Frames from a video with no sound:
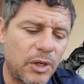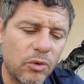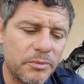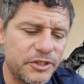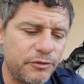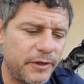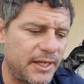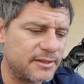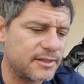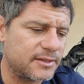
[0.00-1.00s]
algumas
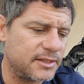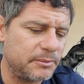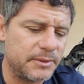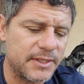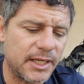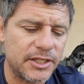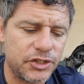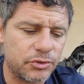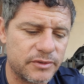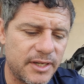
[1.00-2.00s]
diferenças simples aqui que a
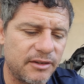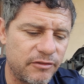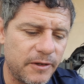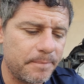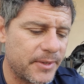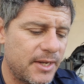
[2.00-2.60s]
gente consegue ver,